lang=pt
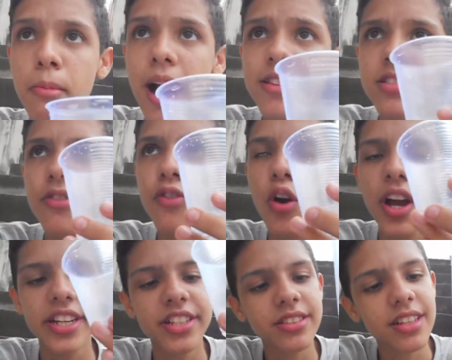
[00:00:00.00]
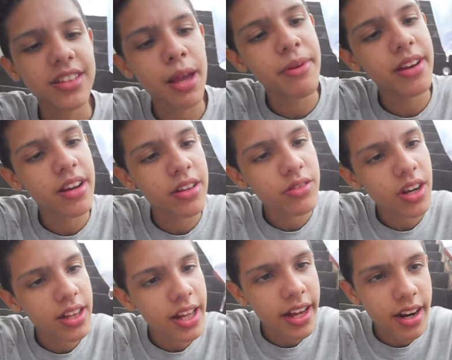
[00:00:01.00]
Mas esse vlog aqui já tá terminando,
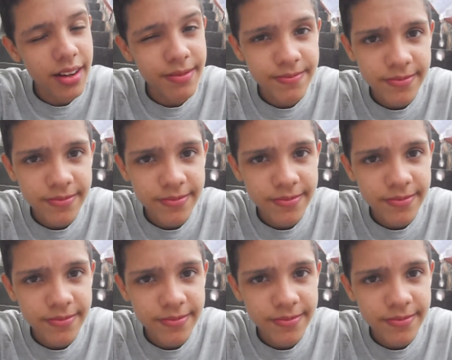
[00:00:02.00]
galera.